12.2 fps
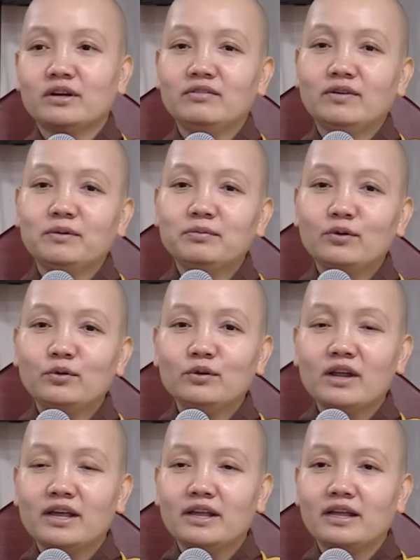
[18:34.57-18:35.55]
Cái Pháp Cú
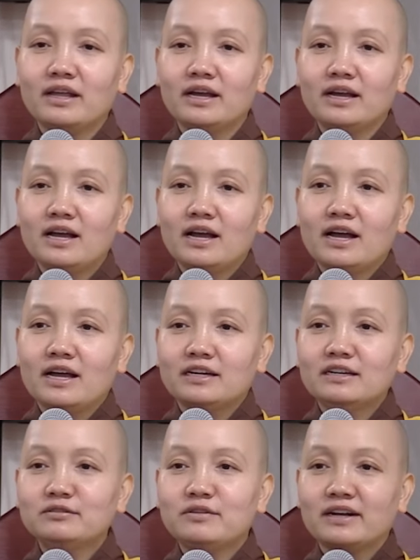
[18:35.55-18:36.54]
này Đức